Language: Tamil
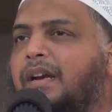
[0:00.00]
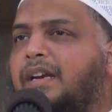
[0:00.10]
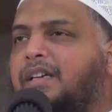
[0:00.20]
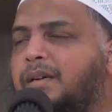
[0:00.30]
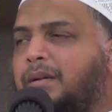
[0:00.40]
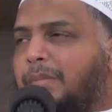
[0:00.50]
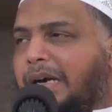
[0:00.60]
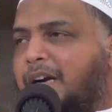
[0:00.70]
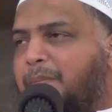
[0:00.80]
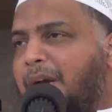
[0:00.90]
இன்றைக்கு
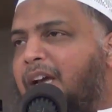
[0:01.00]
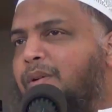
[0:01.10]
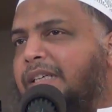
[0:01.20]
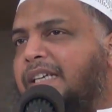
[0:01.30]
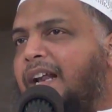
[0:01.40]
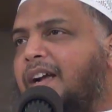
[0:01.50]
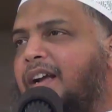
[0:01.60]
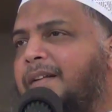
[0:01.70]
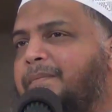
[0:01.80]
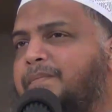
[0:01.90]
மக்கள் பெயர்
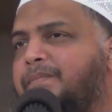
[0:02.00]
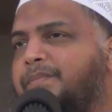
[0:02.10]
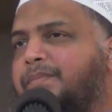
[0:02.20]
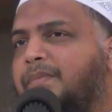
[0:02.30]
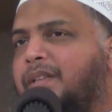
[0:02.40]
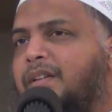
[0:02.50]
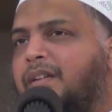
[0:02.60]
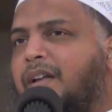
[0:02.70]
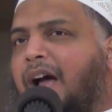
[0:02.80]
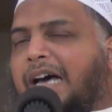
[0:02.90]
வைக்கிறாங்க
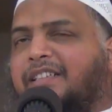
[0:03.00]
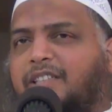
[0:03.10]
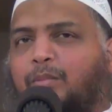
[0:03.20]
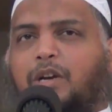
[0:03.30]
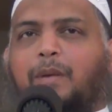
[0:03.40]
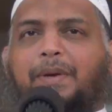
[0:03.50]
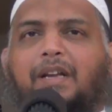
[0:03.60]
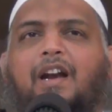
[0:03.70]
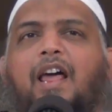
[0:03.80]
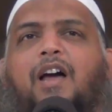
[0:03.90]
அர்த்தமுள்ள
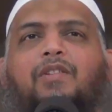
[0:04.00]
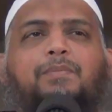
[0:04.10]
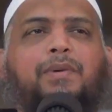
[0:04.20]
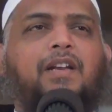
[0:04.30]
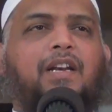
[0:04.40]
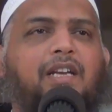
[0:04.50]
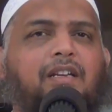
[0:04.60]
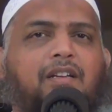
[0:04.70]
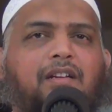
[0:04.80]
பெயர்களாக வைப்பதில்லை